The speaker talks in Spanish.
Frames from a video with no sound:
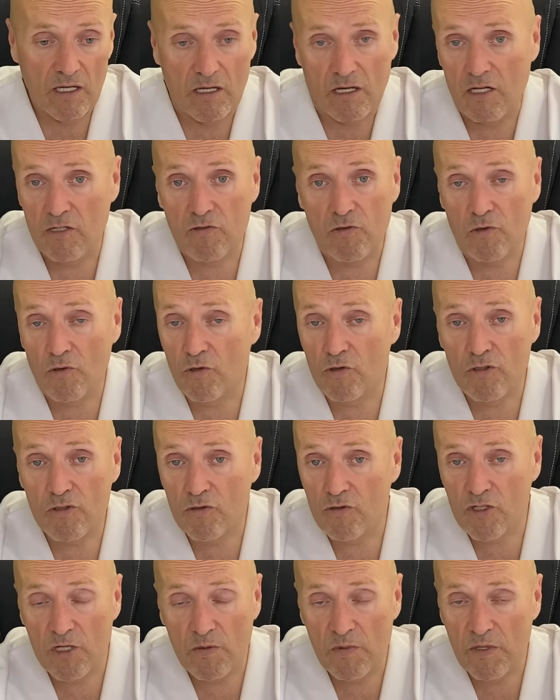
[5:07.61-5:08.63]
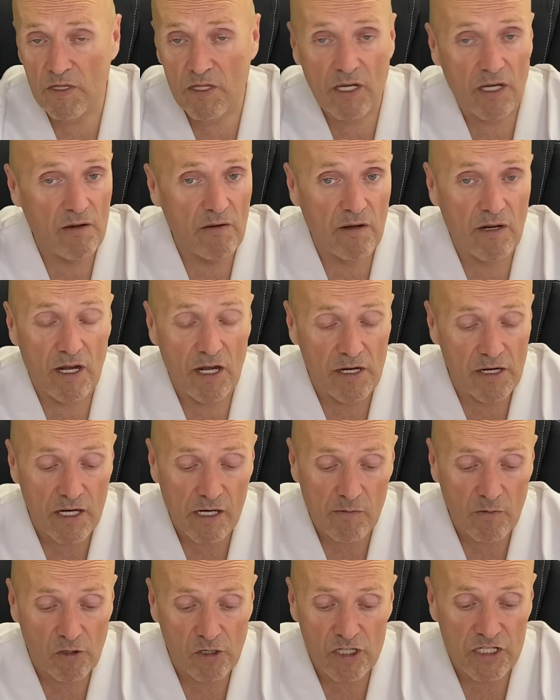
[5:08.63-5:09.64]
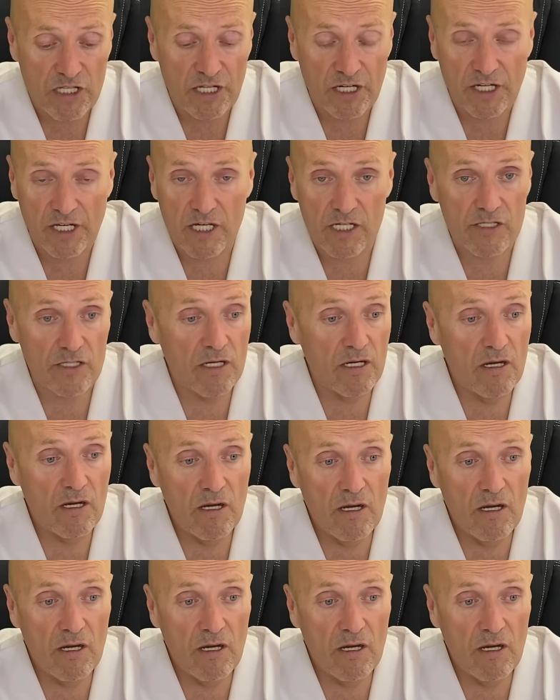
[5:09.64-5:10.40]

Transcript: Que todo esto se vende en herboristerías.